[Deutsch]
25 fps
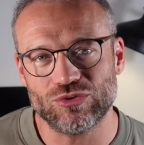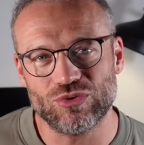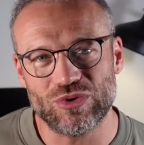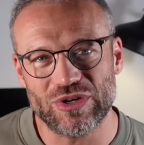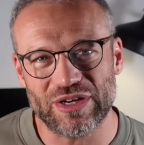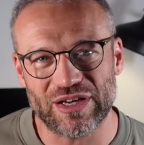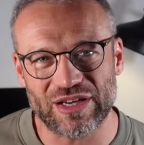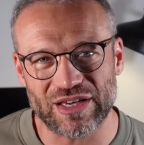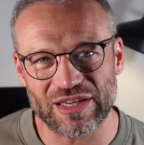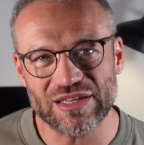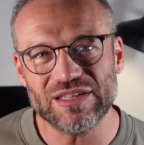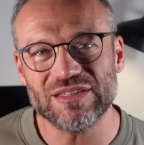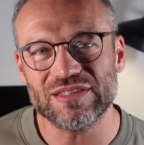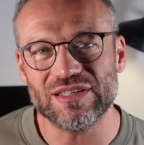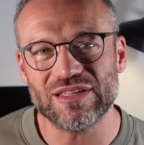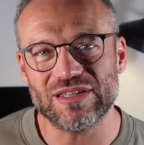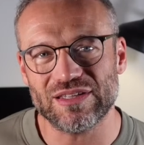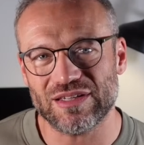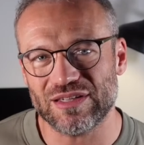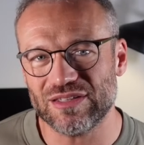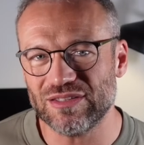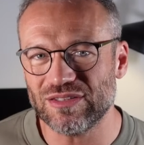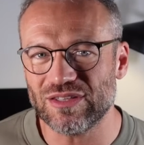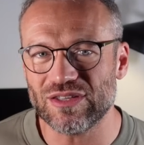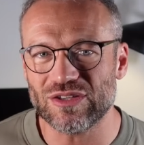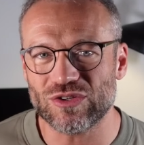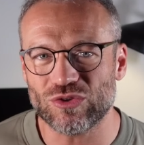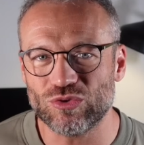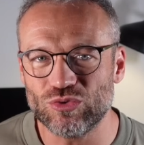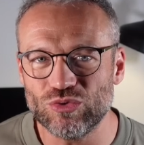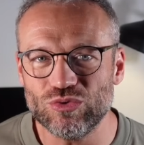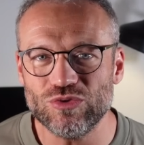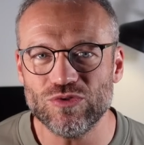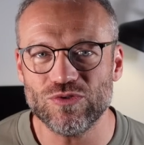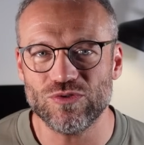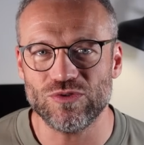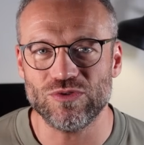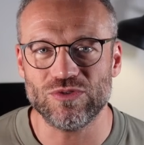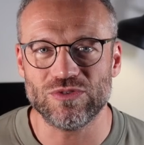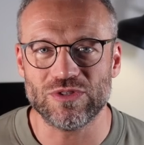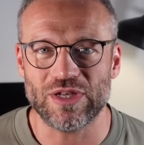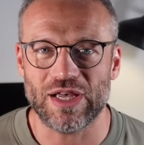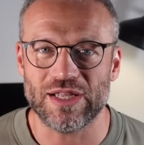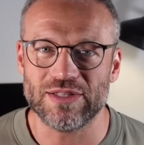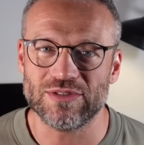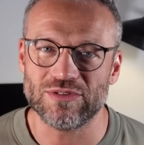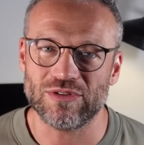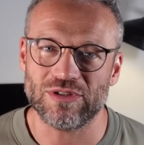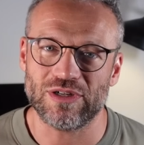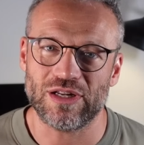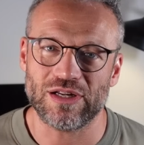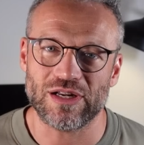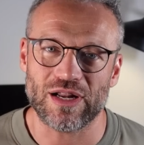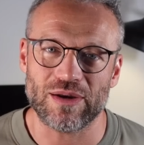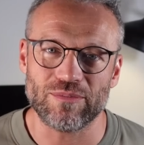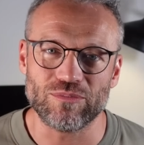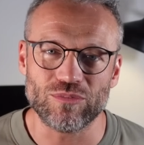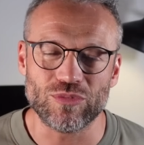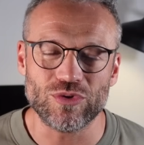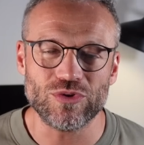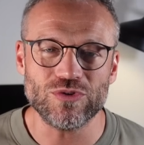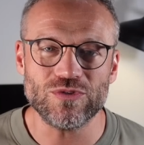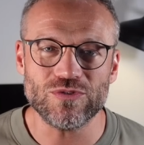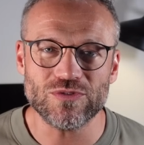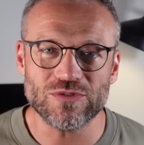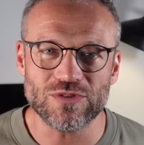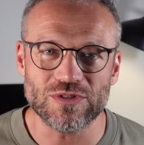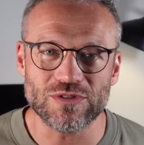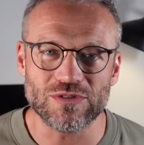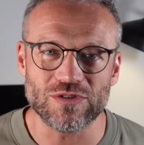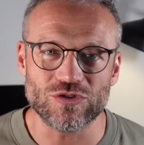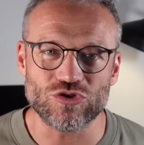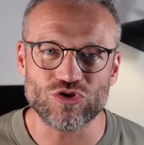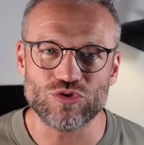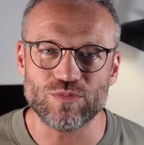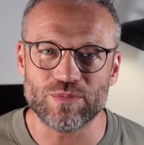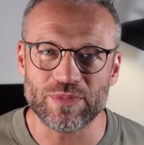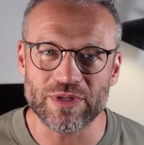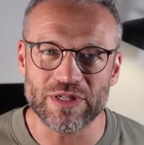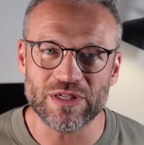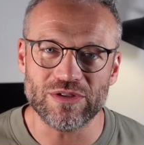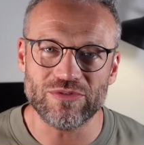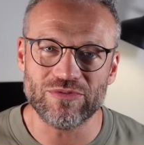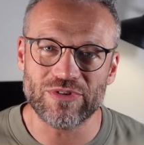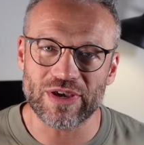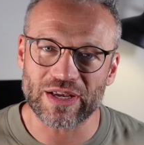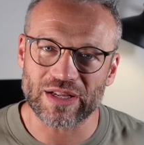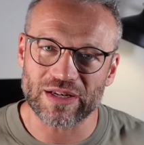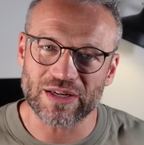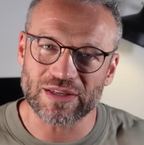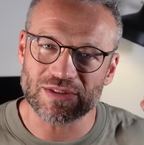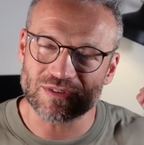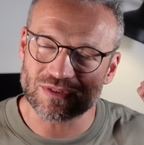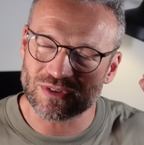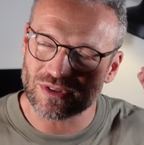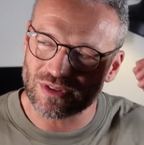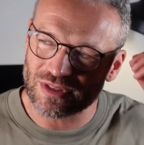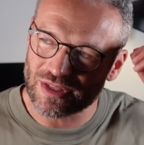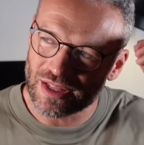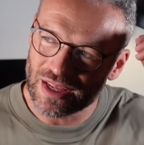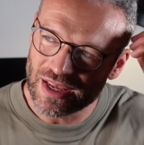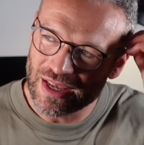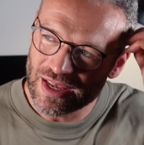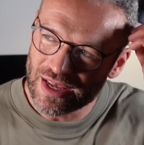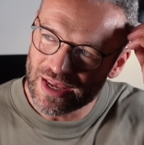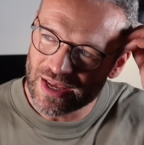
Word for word: nur richtig, richtig gut zu sein, sondern da muss dieses Spiel wirklich so ein